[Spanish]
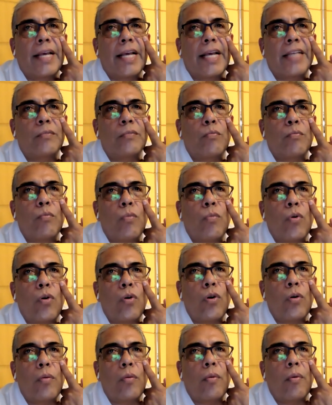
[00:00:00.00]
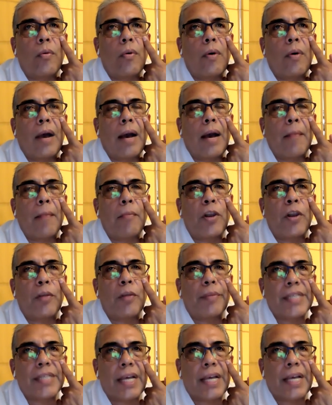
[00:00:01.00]
es muy
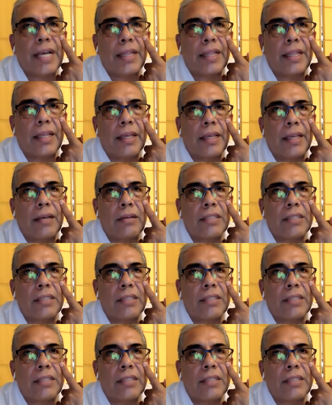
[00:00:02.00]
ambliopisante,